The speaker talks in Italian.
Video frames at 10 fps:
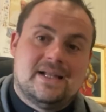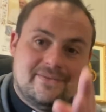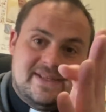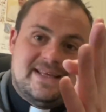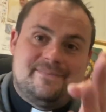La
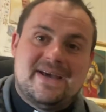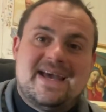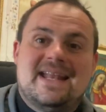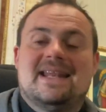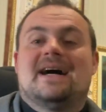vita è
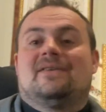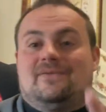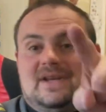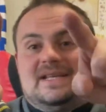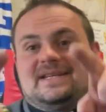bella,
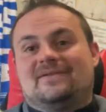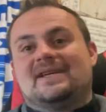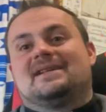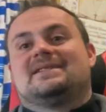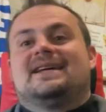felice
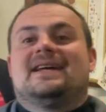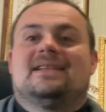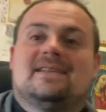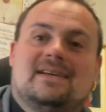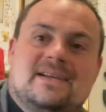vita,
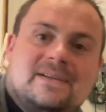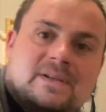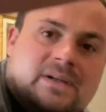gente!